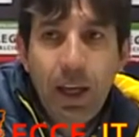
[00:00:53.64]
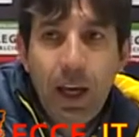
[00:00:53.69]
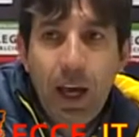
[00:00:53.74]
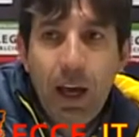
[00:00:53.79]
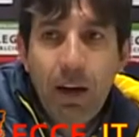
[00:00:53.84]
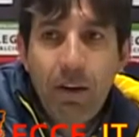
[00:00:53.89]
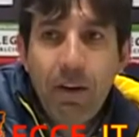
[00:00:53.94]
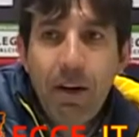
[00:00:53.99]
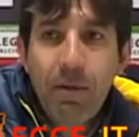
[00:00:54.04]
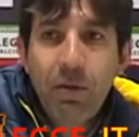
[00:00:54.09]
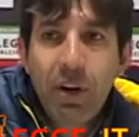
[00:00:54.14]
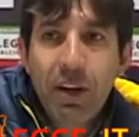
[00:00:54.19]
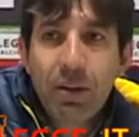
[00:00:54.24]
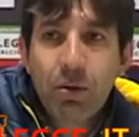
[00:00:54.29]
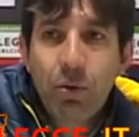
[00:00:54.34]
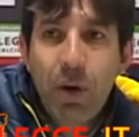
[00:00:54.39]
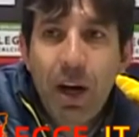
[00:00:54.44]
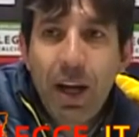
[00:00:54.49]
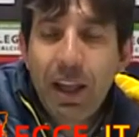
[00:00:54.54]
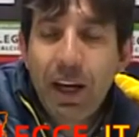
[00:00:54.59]
avevamo una
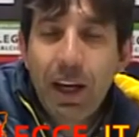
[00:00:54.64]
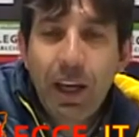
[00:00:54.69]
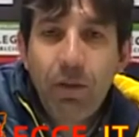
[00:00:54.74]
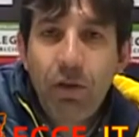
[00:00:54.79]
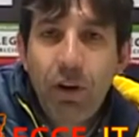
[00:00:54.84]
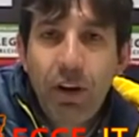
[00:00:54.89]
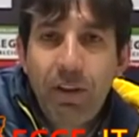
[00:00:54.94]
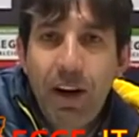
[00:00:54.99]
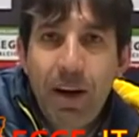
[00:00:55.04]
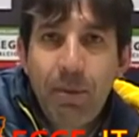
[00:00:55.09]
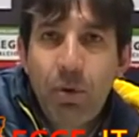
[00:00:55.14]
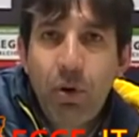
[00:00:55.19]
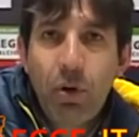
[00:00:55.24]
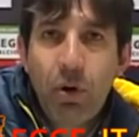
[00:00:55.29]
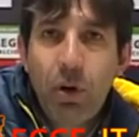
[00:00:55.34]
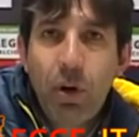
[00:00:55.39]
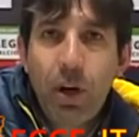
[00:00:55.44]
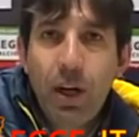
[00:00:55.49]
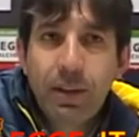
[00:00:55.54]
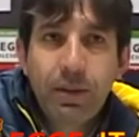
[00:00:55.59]
squadra che
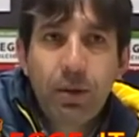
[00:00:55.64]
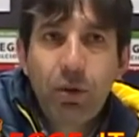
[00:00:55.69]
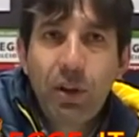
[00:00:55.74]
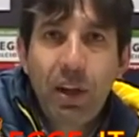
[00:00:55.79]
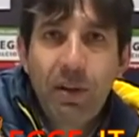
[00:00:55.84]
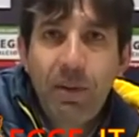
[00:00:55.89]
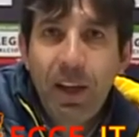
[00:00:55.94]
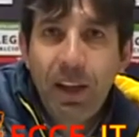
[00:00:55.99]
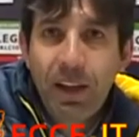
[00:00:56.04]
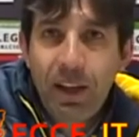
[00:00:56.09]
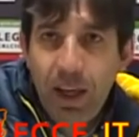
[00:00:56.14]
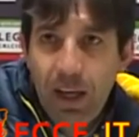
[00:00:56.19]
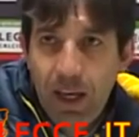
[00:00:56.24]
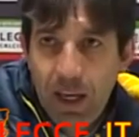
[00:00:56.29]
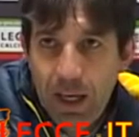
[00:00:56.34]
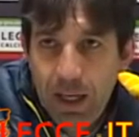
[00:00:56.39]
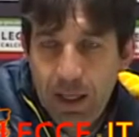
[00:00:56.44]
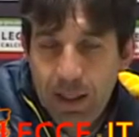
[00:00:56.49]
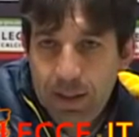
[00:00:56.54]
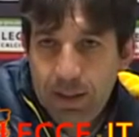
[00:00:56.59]
volevamo
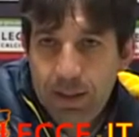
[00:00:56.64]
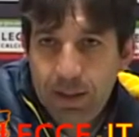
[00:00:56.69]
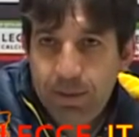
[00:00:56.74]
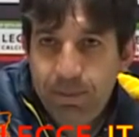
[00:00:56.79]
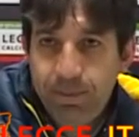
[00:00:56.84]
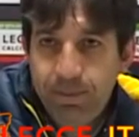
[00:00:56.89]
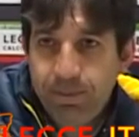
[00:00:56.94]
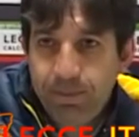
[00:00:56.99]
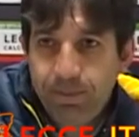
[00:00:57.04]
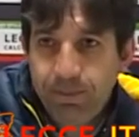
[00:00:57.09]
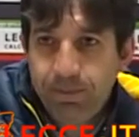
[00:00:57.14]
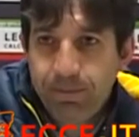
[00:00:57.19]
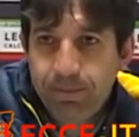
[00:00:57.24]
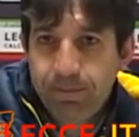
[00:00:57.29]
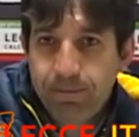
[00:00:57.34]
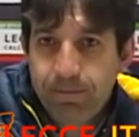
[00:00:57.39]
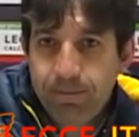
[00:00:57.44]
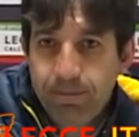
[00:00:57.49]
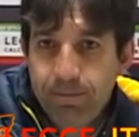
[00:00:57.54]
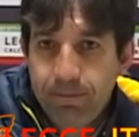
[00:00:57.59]
assolutamente ehm,
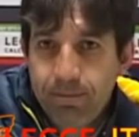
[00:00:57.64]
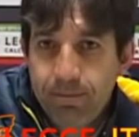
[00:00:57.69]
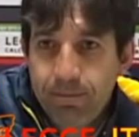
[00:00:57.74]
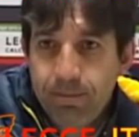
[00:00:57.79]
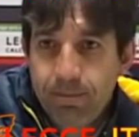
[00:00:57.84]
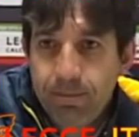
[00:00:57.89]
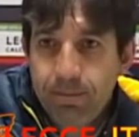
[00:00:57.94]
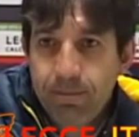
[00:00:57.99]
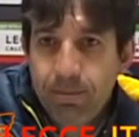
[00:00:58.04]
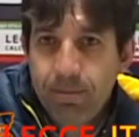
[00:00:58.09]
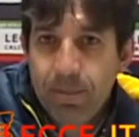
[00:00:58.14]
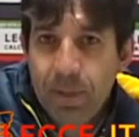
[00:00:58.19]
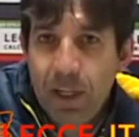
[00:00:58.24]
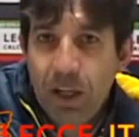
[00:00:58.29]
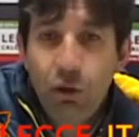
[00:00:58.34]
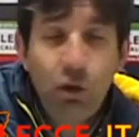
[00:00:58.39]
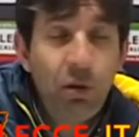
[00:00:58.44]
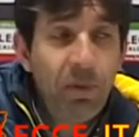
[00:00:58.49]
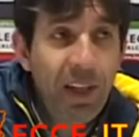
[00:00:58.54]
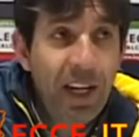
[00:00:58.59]

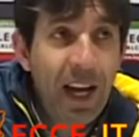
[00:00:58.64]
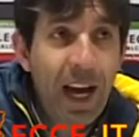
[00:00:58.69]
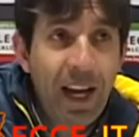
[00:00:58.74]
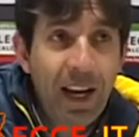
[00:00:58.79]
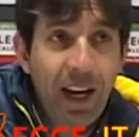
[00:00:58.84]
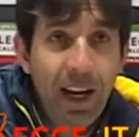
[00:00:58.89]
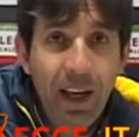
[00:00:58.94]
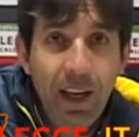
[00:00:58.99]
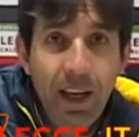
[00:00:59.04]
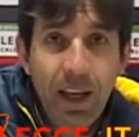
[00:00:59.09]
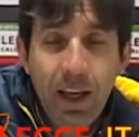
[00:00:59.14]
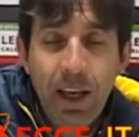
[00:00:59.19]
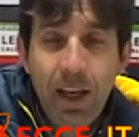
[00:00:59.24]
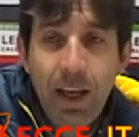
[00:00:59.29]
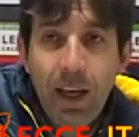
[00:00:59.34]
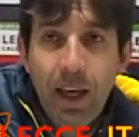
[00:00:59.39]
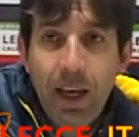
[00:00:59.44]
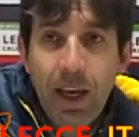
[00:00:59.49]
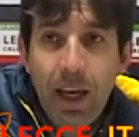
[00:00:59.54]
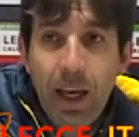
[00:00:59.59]
dominare
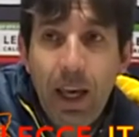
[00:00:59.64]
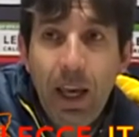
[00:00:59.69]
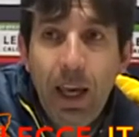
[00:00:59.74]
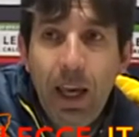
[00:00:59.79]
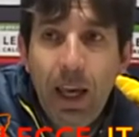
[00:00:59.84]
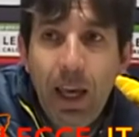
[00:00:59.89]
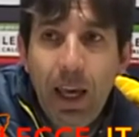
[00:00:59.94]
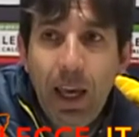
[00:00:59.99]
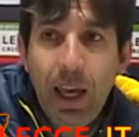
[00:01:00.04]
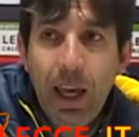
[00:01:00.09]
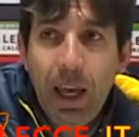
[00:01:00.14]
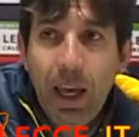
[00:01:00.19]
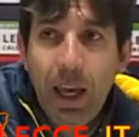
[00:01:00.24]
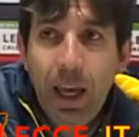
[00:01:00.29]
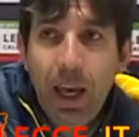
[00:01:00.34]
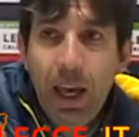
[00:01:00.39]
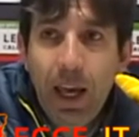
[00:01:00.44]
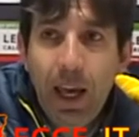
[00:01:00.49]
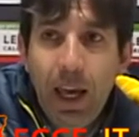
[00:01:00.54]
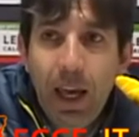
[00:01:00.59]

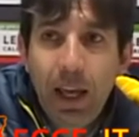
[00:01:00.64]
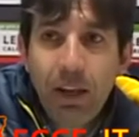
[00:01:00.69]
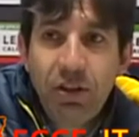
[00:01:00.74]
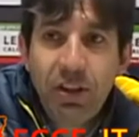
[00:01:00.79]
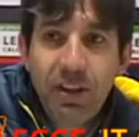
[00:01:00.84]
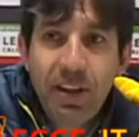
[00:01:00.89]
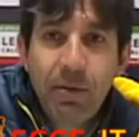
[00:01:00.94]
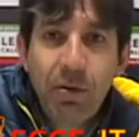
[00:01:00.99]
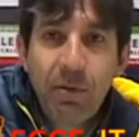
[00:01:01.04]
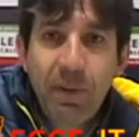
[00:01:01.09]
e, e, ci siamo